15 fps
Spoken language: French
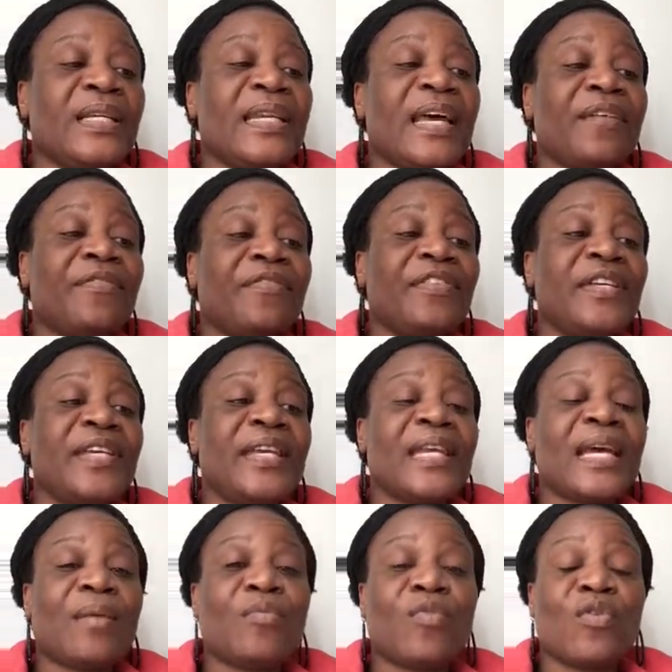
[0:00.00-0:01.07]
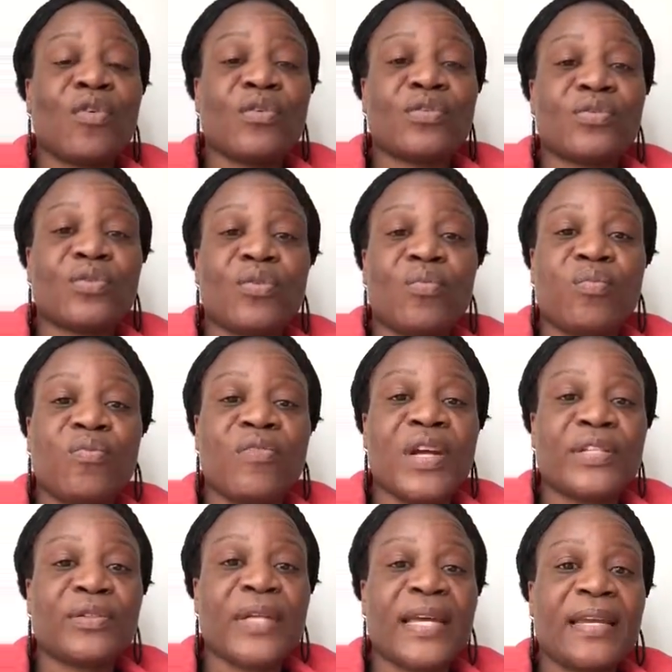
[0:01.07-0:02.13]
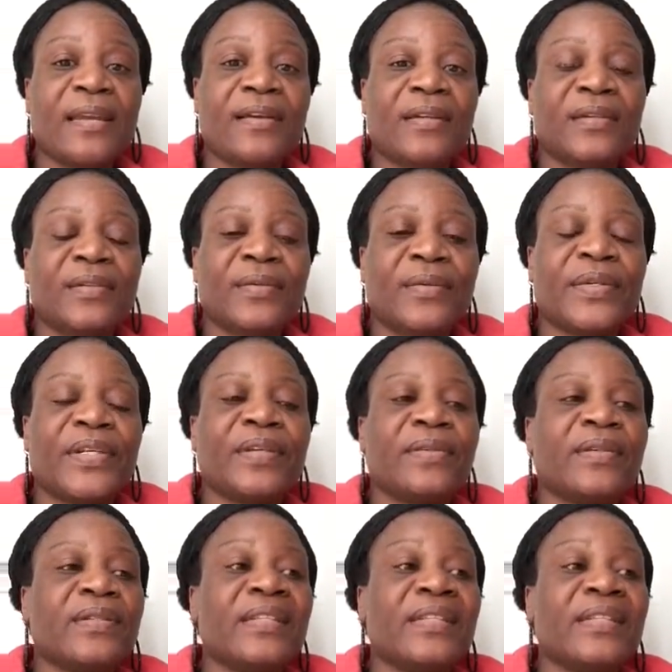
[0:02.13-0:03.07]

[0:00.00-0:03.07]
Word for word: la vie et la mort sont au pouvoir de la langue, ok?